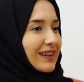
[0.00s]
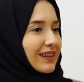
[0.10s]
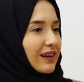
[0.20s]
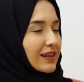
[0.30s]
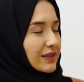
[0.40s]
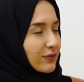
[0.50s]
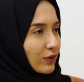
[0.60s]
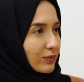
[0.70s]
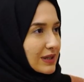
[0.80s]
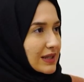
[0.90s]
E, aktif
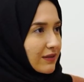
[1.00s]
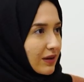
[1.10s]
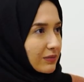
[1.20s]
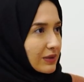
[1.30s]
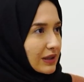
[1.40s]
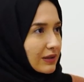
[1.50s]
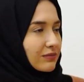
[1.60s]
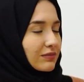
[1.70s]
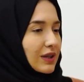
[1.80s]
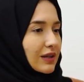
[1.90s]
olmayı seven
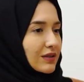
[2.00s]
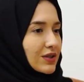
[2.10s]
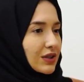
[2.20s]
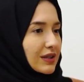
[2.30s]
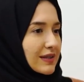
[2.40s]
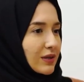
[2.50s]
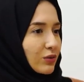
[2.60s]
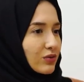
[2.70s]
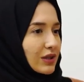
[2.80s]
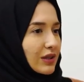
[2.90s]
biriyim. Yaklaşık 2 sene
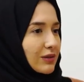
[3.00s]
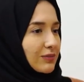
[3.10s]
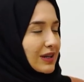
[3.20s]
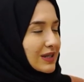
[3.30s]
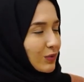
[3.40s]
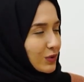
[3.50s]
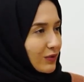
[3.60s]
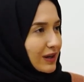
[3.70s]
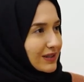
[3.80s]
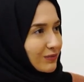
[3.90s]
önce de biraz
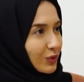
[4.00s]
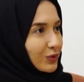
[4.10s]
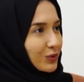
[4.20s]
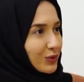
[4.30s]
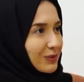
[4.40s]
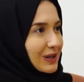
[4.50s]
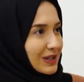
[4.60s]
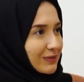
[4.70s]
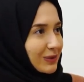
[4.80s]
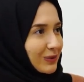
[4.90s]
boş vaktim oldu okul
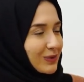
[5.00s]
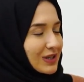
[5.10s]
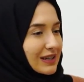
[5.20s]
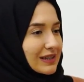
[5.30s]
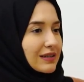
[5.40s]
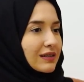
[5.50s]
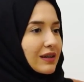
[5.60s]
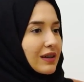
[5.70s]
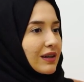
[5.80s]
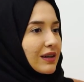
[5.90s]
başlamadan önce yazın.
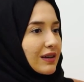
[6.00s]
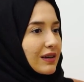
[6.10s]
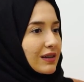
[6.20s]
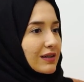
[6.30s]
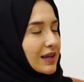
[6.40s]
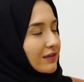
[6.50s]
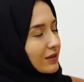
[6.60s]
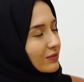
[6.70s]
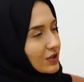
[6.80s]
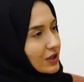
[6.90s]
Ee,
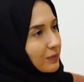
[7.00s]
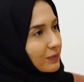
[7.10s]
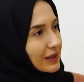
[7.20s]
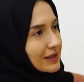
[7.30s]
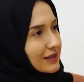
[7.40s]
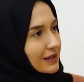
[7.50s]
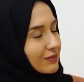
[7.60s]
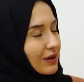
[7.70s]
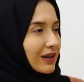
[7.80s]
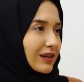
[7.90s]
sevdiğim bir şey yapmak
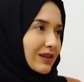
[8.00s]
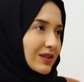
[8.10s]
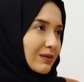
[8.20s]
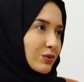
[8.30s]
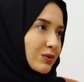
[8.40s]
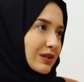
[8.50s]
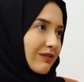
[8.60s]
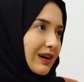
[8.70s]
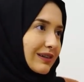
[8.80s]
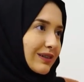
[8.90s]
istedim. Arkadaşlarım çok
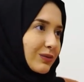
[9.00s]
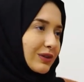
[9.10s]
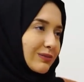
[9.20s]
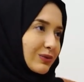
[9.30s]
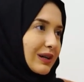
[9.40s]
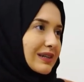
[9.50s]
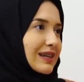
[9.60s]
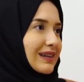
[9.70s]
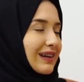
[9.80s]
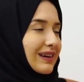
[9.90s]
severdi onlara bu tarz
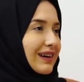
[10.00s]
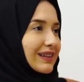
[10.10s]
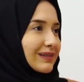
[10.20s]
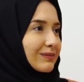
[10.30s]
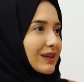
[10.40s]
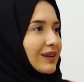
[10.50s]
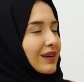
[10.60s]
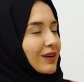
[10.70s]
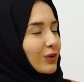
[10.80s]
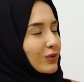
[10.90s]
hediyeler Hı. aldığımda.
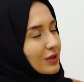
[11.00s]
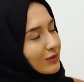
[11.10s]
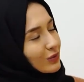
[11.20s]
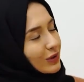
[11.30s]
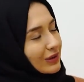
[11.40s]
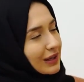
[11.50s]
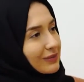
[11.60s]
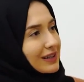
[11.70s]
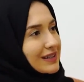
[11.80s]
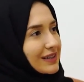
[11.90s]
O yüzden buna
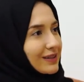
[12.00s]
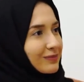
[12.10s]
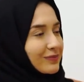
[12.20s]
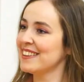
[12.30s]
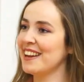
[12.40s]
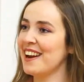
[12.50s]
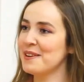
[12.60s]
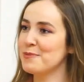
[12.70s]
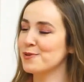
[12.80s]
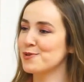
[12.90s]
yönelmek istedim. Neler
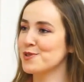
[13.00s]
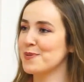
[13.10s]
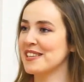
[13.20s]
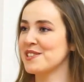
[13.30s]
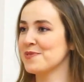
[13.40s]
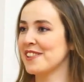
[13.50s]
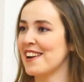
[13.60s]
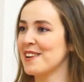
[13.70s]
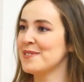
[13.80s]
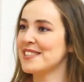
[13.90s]
yapıyorsunuz peki
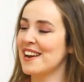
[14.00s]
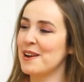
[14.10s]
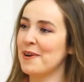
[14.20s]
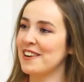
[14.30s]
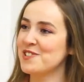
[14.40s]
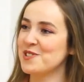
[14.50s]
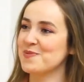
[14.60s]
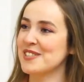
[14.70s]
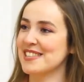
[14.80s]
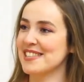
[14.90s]
şimdilerde? Bizlerle
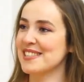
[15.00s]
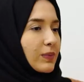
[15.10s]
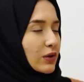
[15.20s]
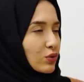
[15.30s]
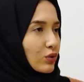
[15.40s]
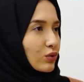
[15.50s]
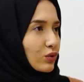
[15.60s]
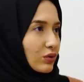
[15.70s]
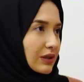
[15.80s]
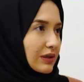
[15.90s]
paylaşır mısınız? Pek çok
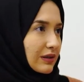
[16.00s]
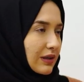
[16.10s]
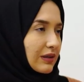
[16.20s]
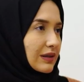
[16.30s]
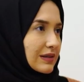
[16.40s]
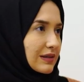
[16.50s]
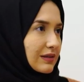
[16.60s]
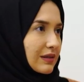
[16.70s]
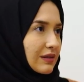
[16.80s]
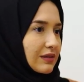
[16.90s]
ürün dalından
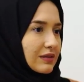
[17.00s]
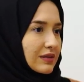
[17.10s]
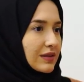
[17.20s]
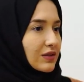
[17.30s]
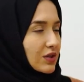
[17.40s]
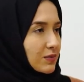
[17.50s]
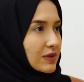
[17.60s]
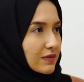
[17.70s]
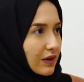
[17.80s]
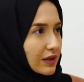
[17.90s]
aslında
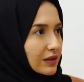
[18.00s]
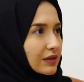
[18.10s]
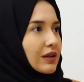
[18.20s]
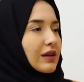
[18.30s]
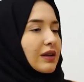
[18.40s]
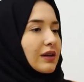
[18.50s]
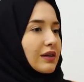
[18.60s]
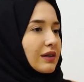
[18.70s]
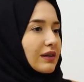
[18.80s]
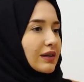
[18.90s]
satışımız var.
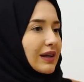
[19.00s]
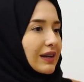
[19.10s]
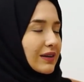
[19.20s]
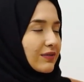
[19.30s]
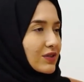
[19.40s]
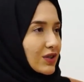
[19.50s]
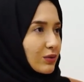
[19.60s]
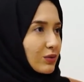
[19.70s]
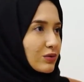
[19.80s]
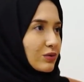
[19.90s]
E, gerek
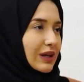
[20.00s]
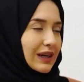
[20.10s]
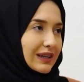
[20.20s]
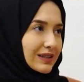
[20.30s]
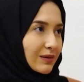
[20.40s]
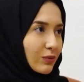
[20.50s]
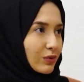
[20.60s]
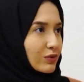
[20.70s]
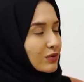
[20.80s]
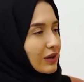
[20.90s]
fincan olsun, gerek kitap
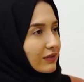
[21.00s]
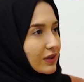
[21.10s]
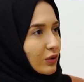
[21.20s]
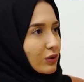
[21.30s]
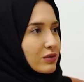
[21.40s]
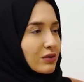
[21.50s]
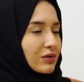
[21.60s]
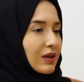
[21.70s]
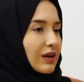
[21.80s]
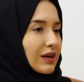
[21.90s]
olsun, defter
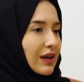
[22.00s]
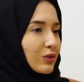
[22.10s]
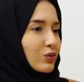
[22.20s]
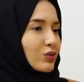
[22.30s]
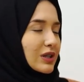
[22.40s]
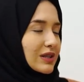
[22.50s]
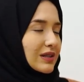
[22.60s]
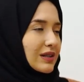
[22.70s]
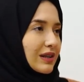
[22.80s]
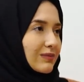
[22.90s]
olsun. Yani ürün
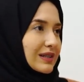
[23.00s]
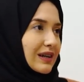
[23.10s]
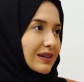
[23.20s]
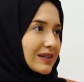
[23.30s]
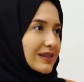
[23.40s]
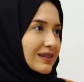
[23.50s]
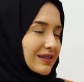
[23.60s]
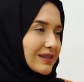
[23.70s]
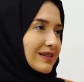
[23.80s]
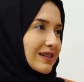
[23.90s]
çeşitliliğimiz neredeyse
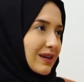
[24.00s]
sınırsız